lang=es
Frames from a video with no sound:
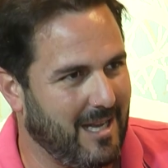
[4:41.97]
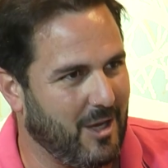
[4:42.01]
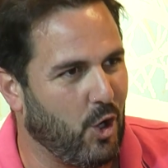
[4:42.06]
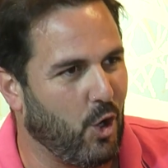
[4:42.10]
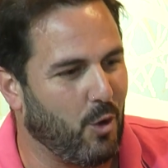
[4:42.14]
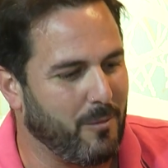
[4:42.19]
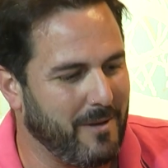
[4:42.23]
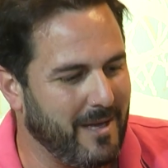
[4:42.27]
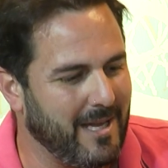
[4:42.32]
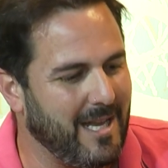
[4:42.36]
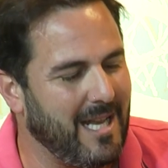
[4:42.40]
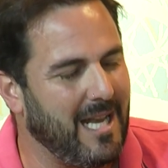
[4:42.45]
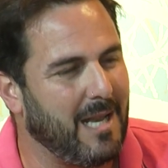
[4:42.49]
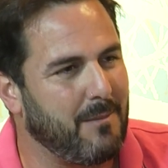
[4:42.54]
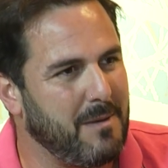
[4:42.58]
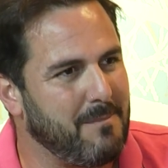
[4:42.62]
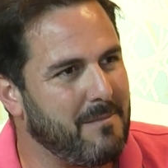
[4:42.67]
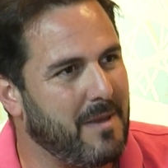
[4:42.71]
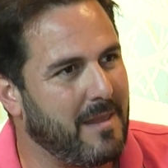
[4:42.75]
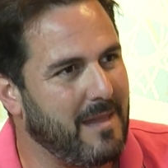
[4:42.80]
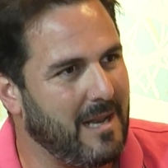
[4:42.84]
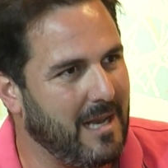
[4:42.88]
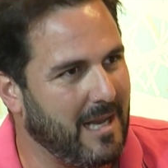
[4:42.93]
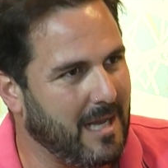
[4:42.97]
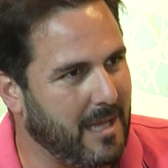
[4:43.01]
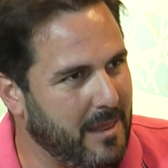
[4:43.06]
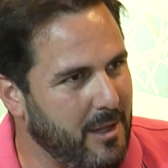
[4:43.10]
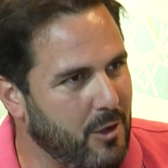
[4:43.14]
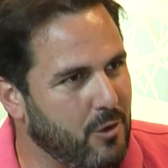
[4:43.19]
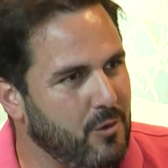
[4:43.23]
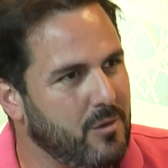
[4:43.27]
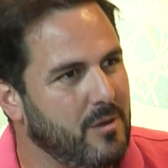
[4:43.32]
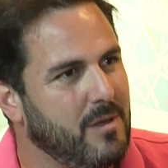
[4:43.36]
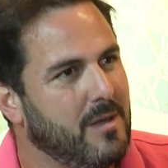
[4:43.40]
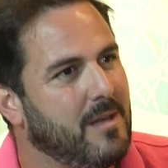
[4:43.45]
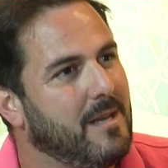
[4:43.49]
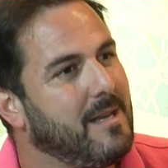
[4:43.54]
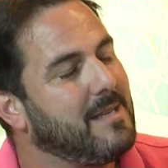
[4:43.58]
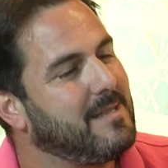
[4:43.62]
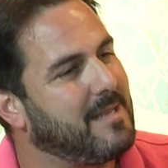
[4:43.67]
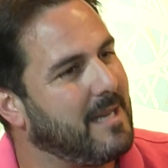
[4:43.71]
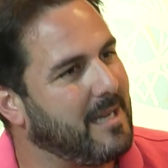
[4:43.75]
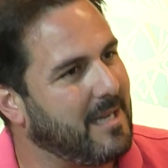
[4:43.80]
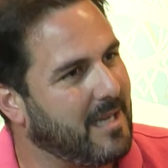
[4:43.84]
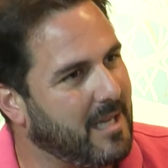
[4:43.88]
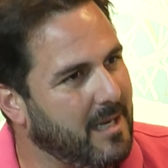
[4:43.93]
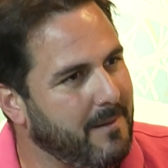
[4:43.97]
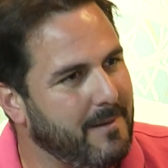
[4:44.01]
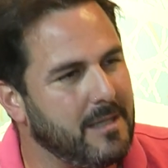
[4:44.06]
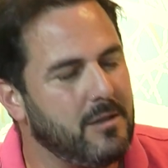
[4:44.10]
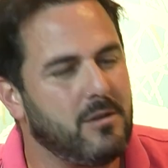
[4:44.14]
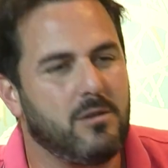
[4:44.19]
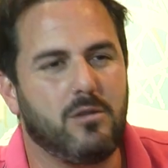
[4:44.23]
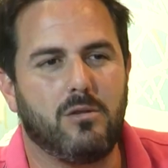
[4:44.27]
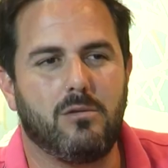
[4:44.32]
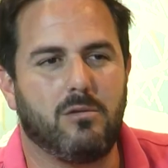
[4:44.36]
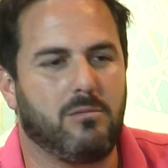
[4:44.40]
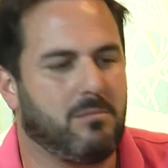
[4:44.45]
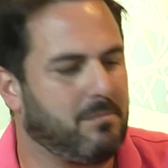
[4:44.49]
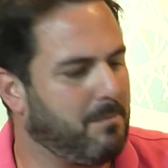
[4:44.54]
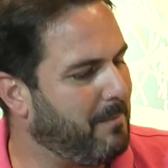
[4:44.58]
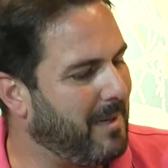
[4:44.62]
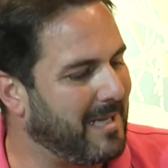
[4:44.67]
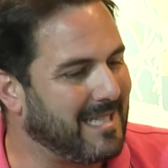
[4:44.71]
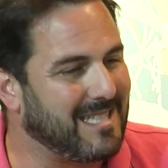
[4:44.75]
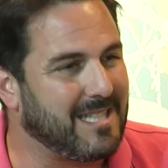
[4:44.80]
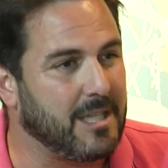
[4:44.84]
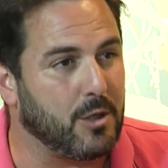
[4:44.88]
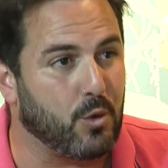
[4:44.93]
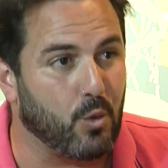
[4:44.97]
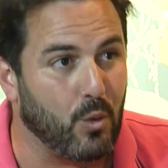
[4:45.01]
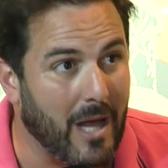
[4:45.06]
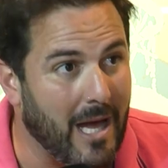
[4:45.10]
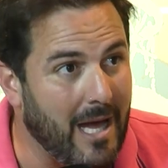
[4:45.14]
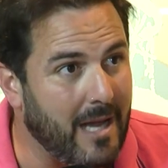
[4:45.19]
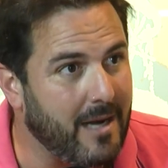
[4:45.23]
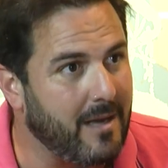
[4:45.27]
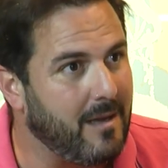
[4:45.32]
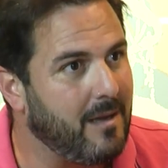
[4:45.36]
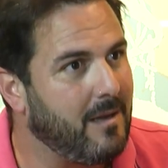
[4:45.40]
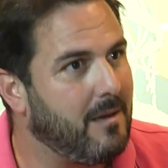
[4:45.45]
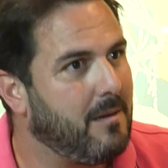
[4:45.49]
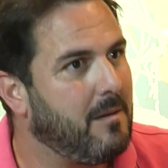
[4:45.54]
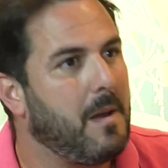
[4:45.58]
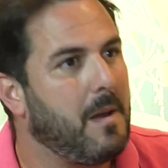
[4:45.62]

O bien en la misma delegación se inscribe particular,